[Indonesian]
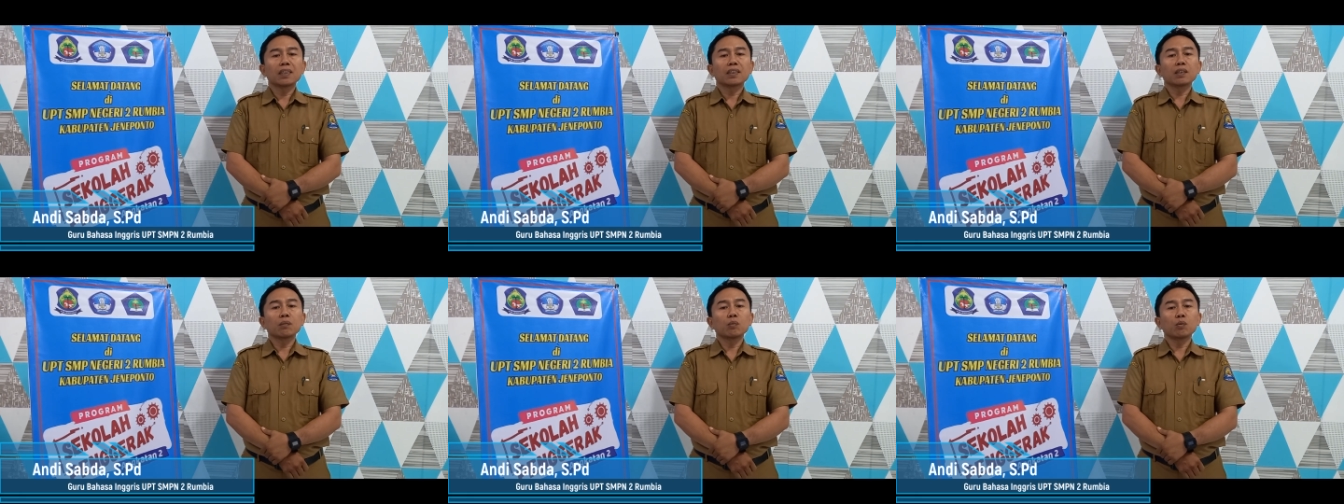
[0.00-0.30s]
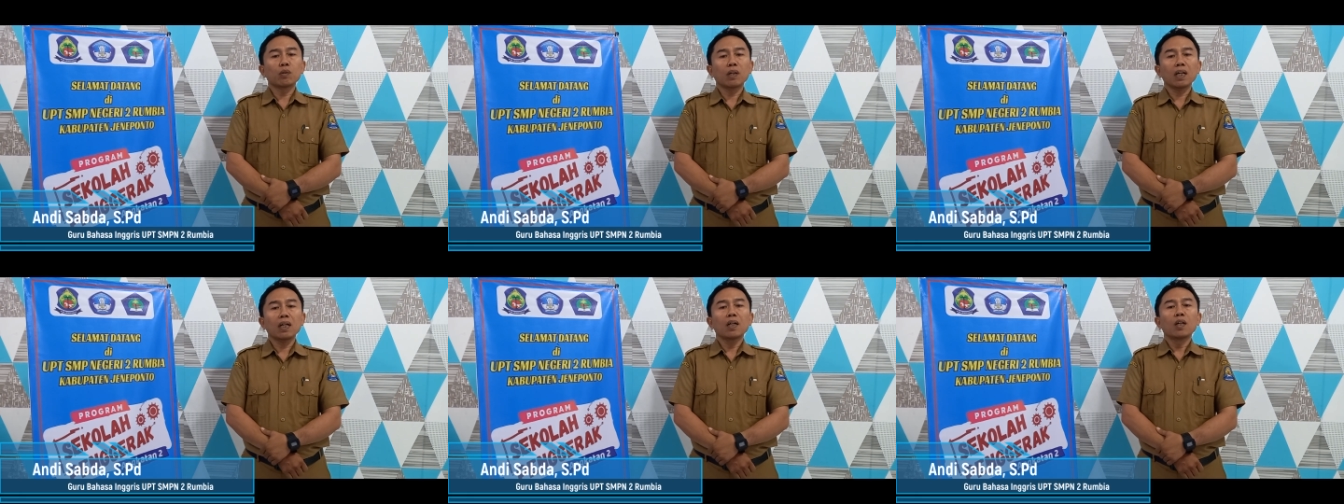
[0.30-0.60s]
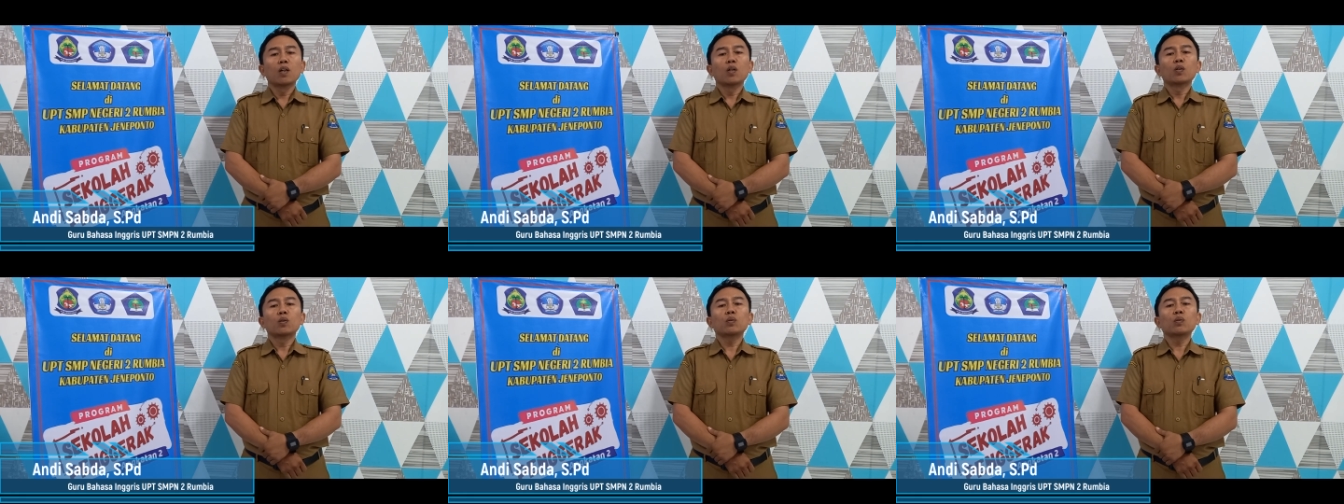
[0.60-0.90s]

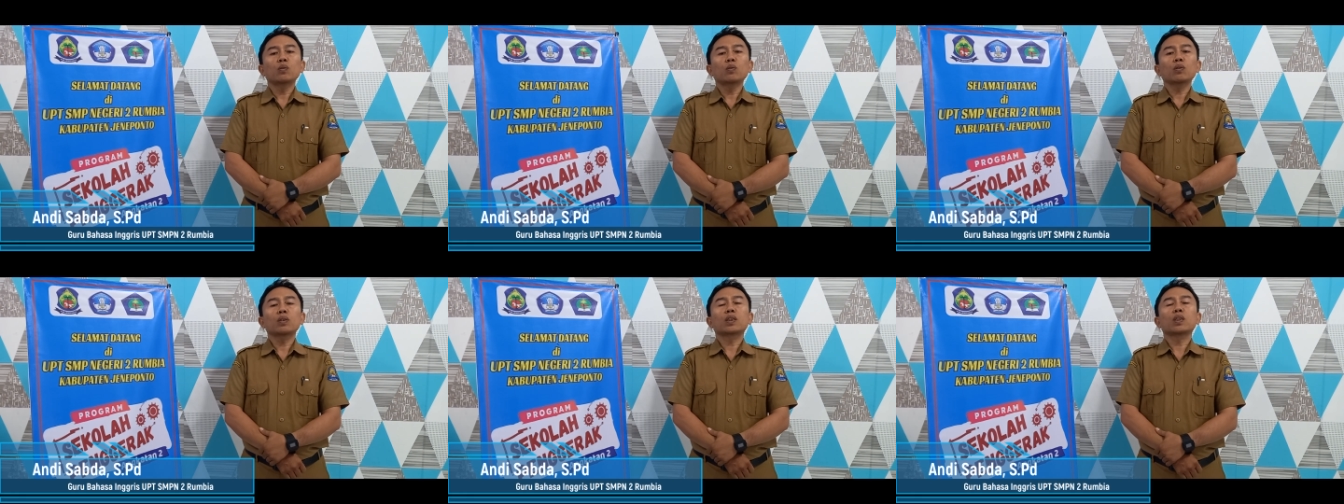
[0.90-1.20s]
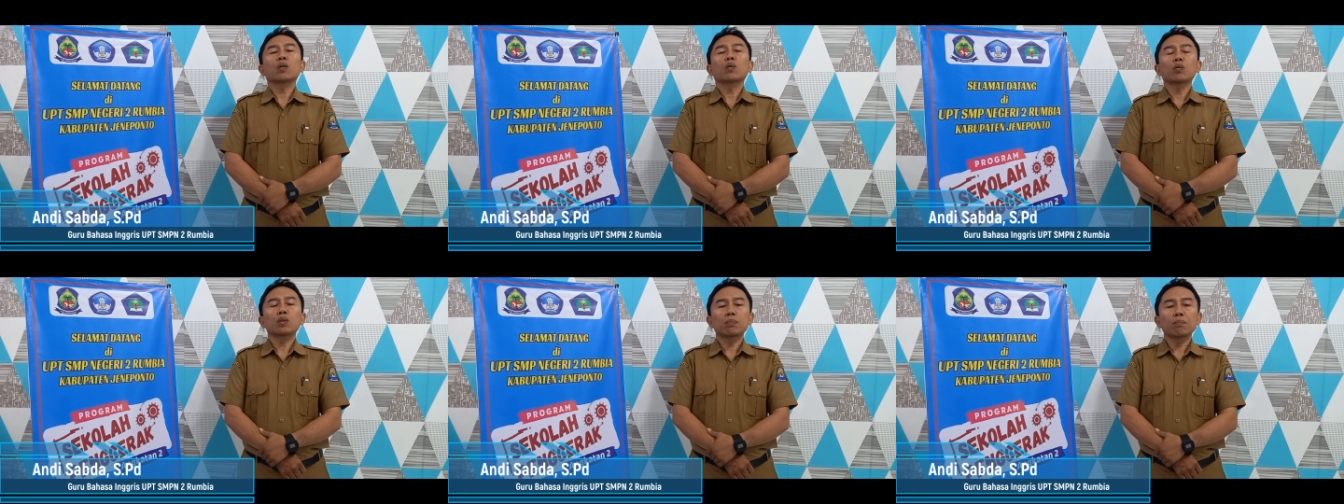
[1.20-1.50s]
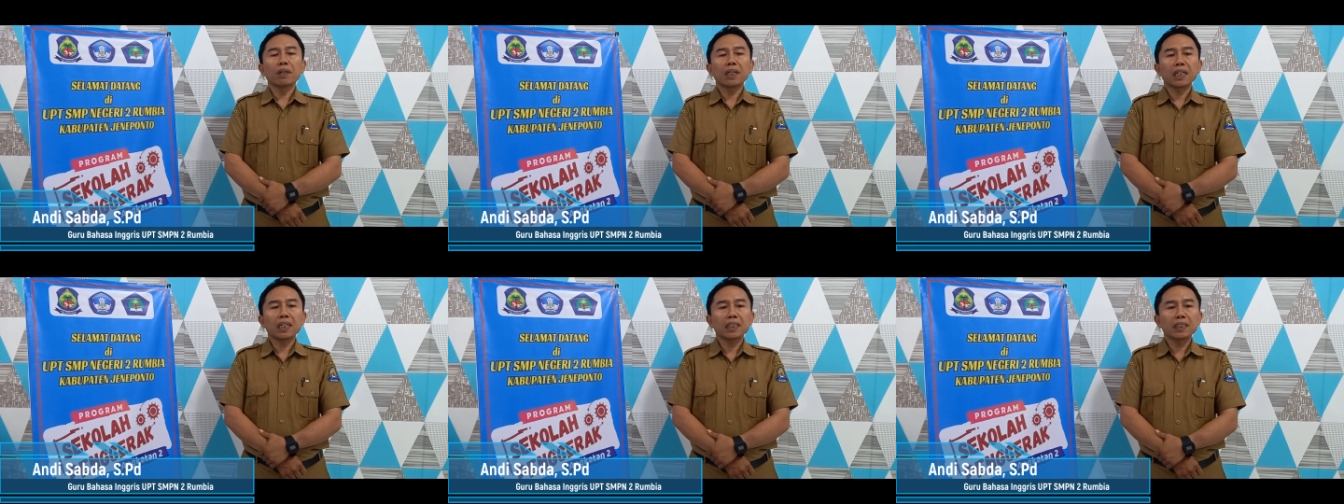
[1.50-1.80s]
semua untuk terus
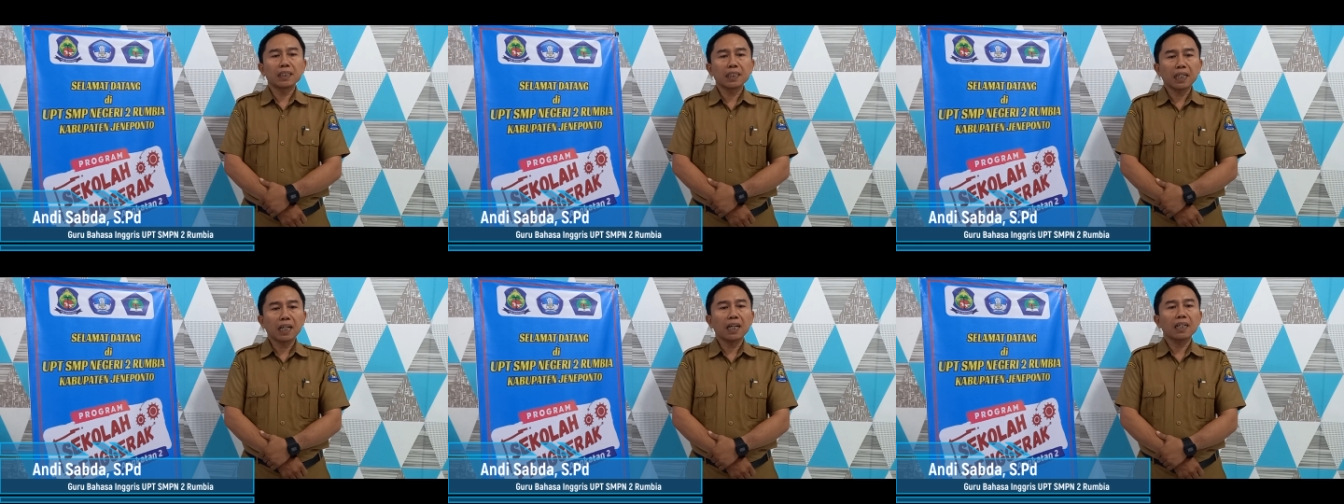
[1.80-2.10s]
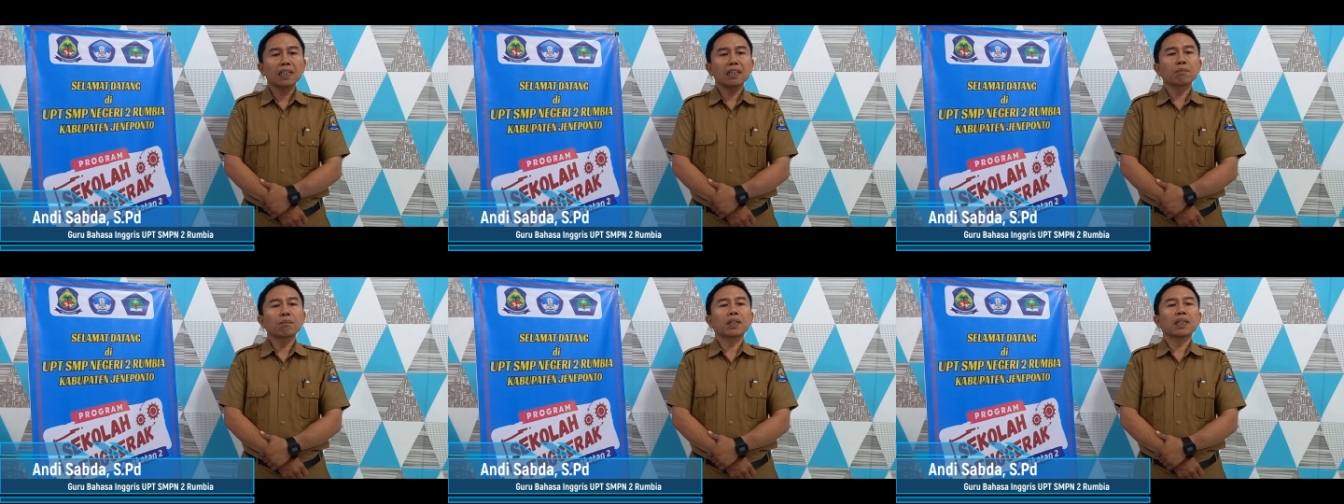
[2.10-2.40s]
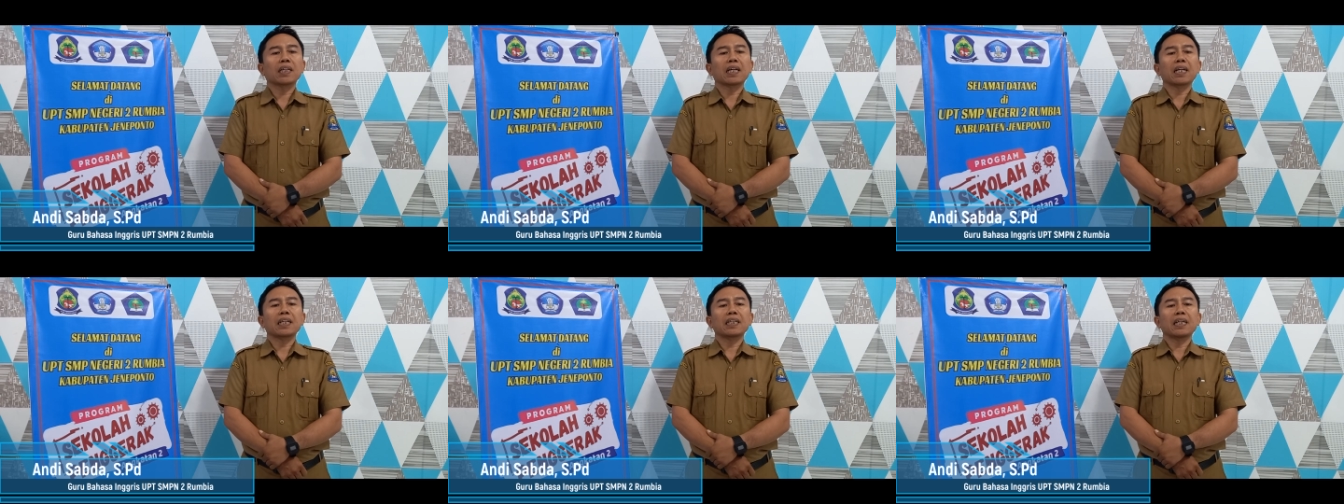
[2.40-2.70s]
bekerja dan
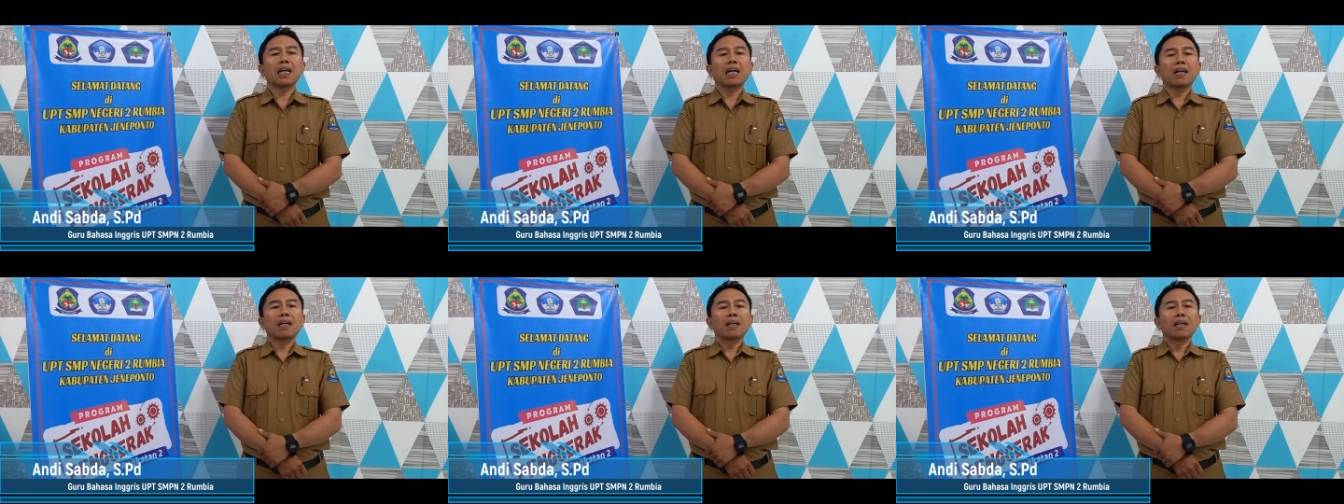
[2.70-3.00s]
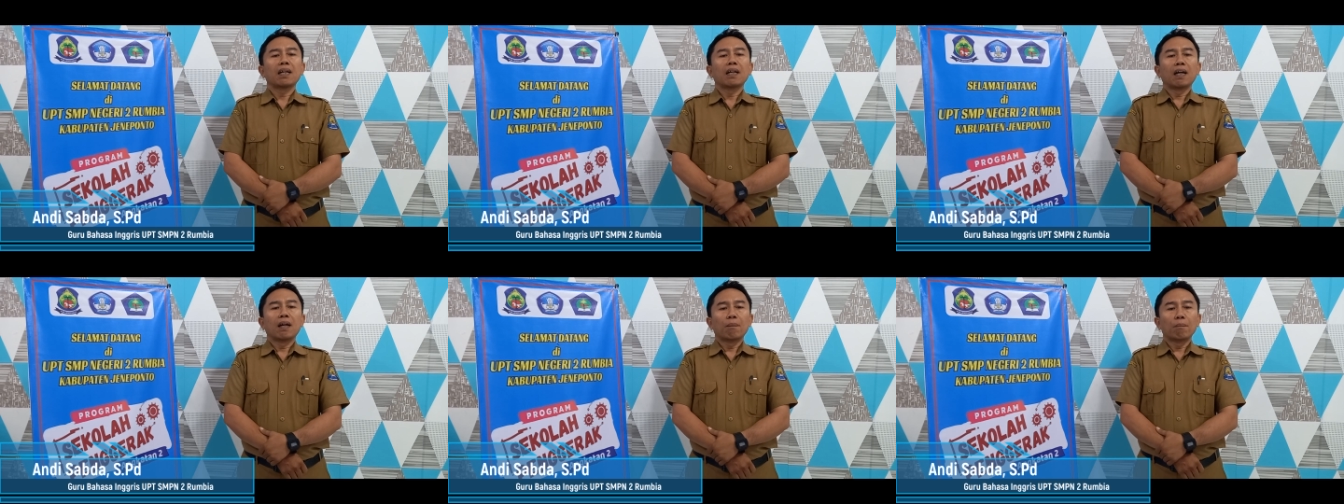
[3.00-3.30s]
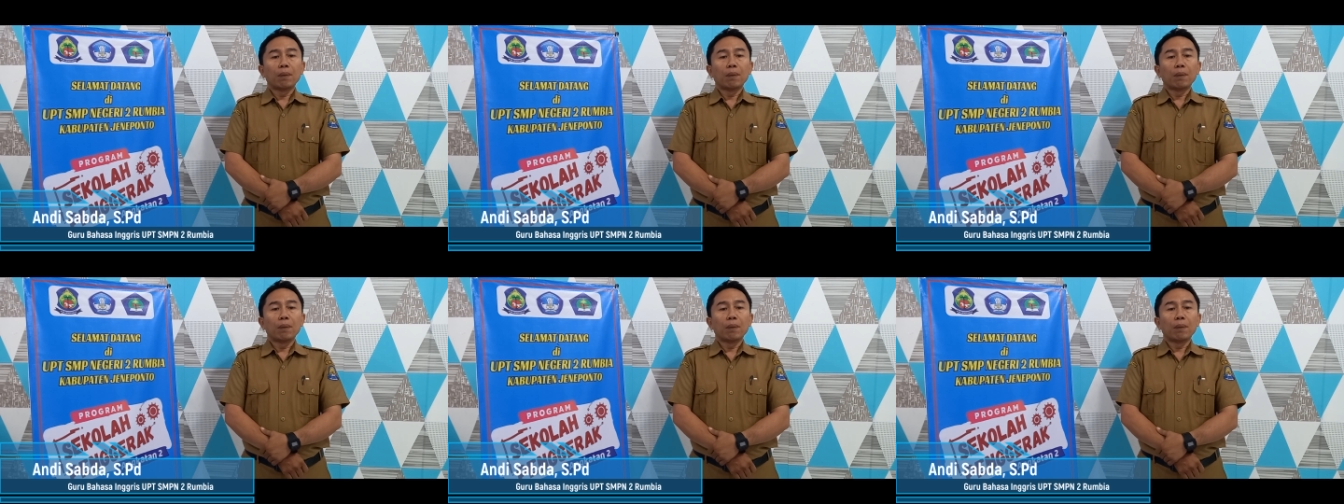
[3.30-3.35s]
berkarya.